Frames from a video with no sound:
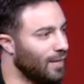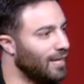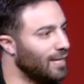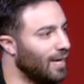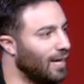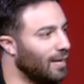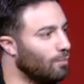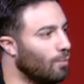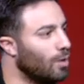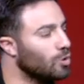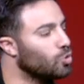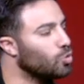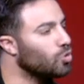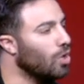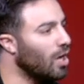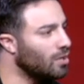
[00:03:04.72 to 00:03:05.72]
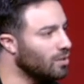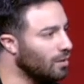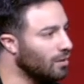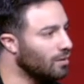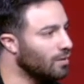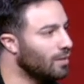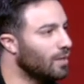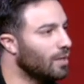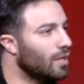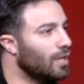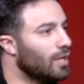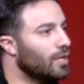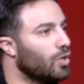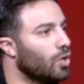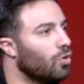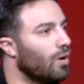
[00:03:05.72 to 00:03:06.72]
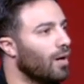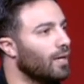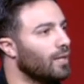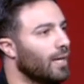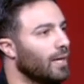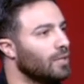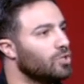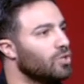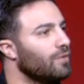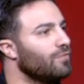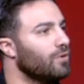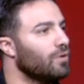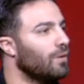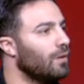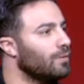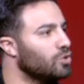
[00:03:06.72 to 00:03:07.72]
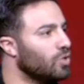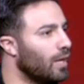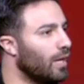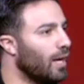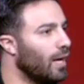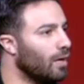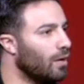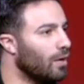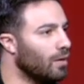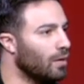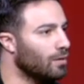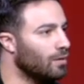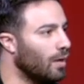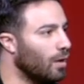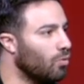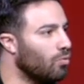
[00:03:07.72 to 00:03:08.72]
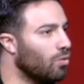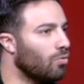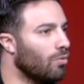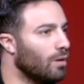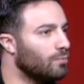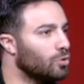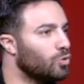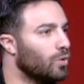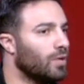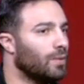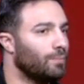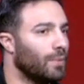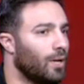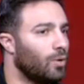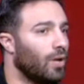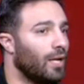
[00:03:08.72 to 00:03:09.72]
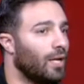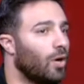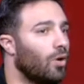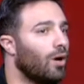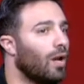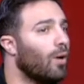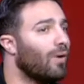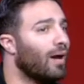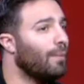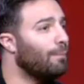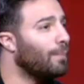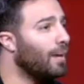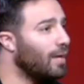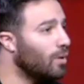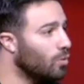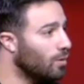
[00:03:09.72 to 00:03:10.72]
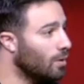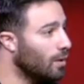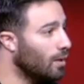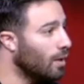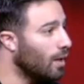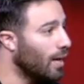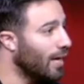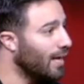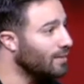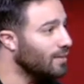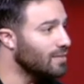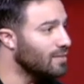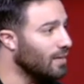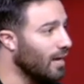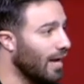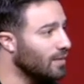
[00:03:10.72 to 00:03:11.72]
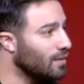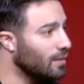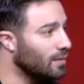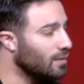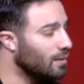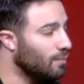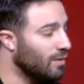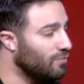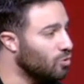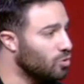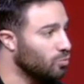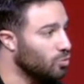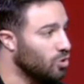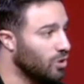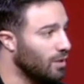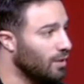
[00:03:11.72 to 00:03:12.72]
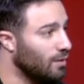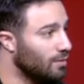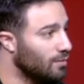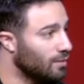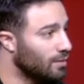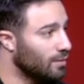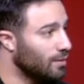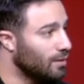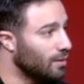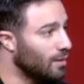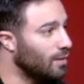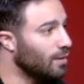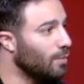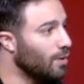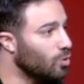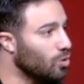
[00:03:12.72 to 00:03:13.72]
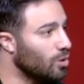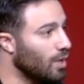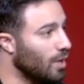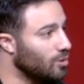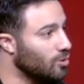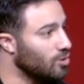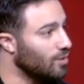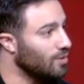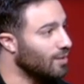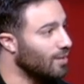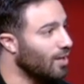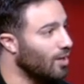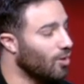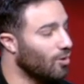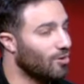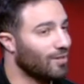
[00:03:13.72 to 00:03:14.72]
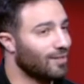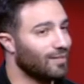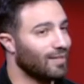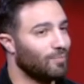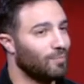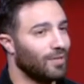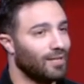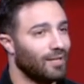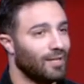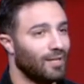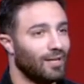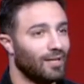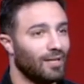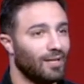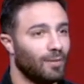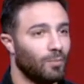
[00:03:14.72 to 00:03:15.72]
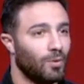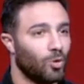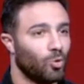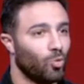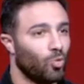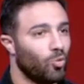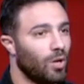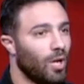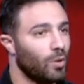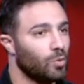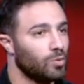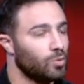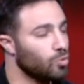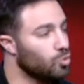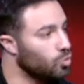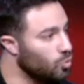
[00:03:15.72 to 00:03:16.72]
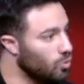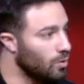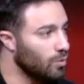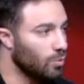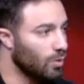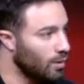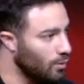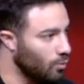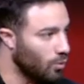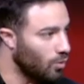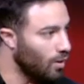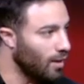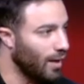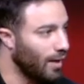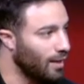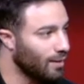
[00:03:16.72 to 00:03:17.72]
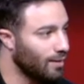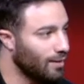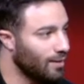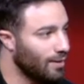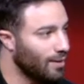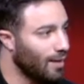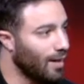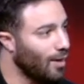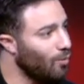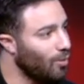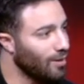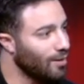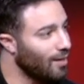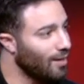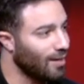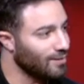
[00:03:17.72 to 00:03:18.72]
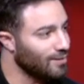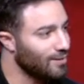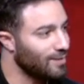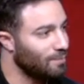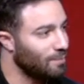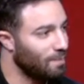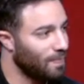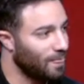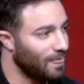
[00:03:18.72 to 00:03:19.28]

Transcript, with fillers: يعني يعني المقصود اكتر ان هو يعني شايف ان هو ما عملش اي حاجه غلط او هو مش واخد باله يعني هو لو خد باله هيعتذر عادي جدا ما فيش مشكله لان برضو الاعتذار ده ليه علاقه كده بالرجوله والاصول طبيعي. وكل حاجه اه والله العظيم